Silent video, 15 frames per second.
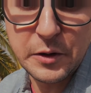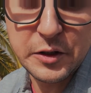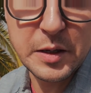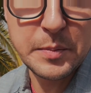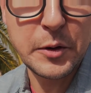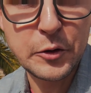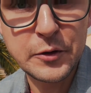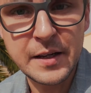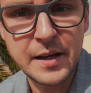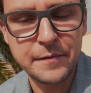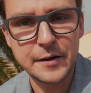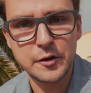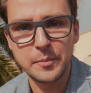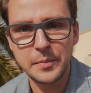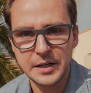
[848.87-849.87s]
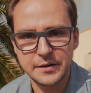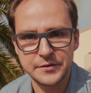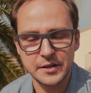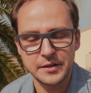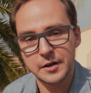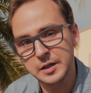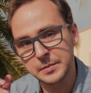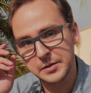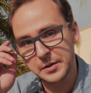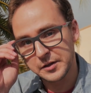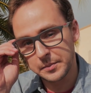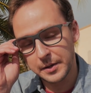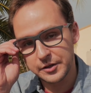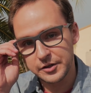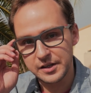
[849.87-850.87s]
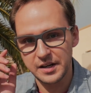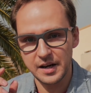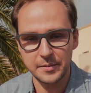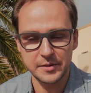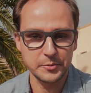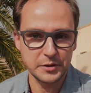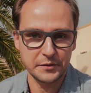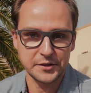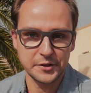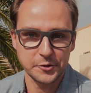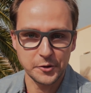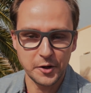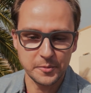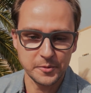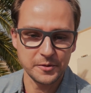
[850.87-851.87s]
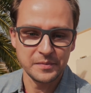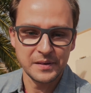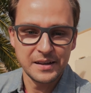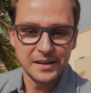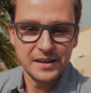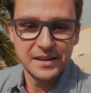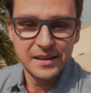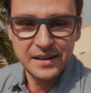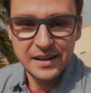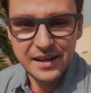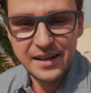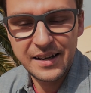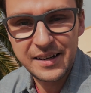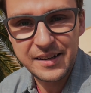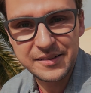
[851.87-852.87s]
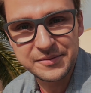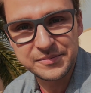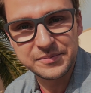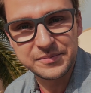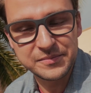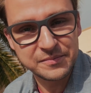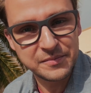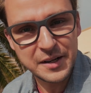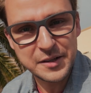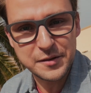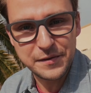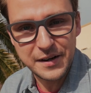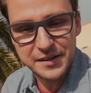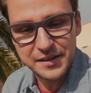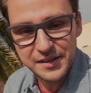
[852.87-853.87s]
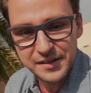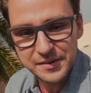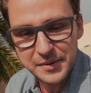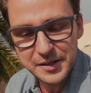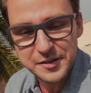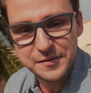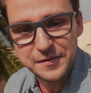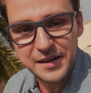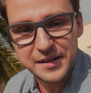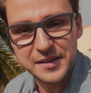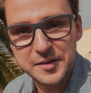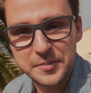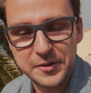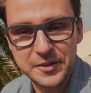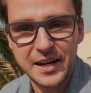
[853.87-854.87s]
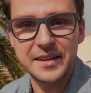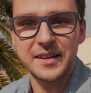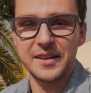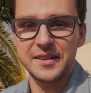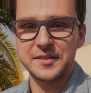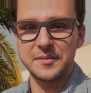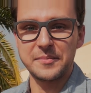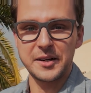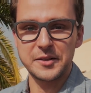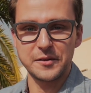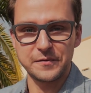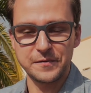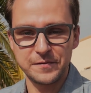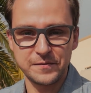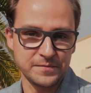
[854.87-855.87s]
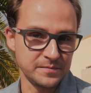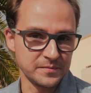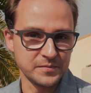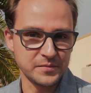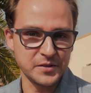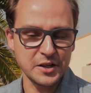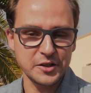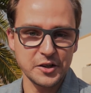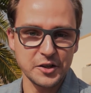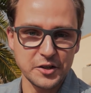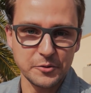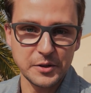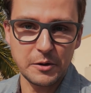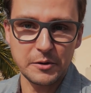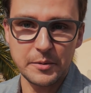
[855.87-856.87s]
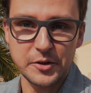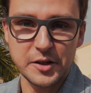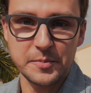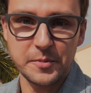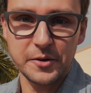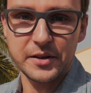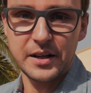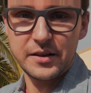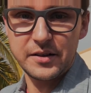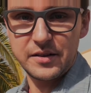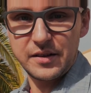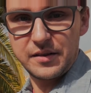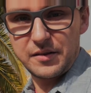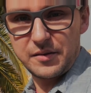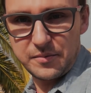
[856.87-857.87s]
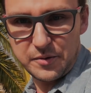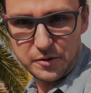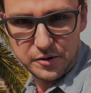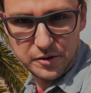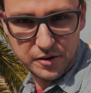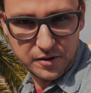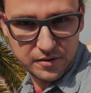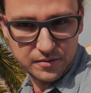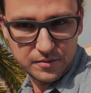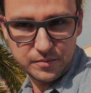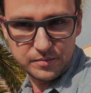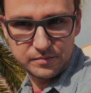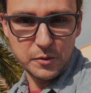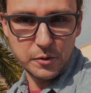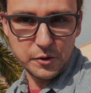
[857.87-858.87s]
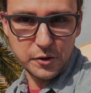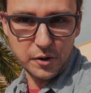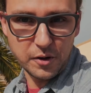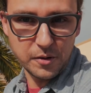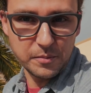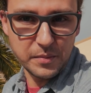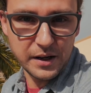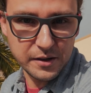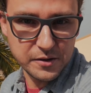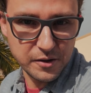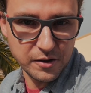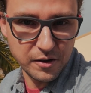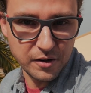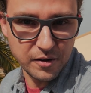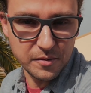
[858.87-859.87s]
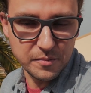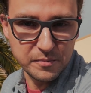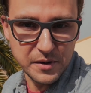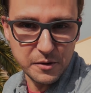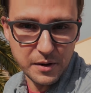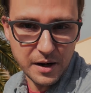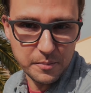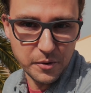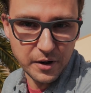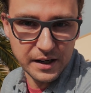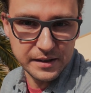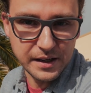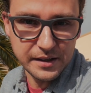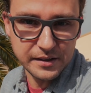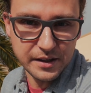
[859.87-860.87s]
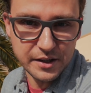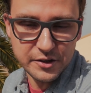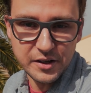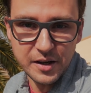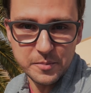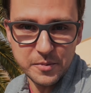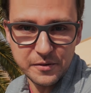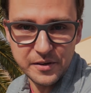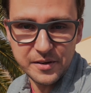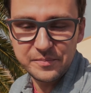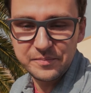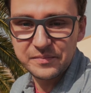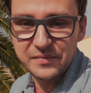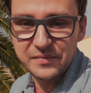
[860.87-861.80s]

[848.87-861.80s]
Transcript: Jeszcze podrzucę na fajną plażę w San Diego, żeby sobie zobaczyli. Ja będę musiał wracać do domu. Ale bardzo fajni, bardzo fajne spotkanie. Jestem bardzo... Cieszę się, że udało nam się spotkać i no, było, to, było to bardzo miła pogadanka, że tak powiem.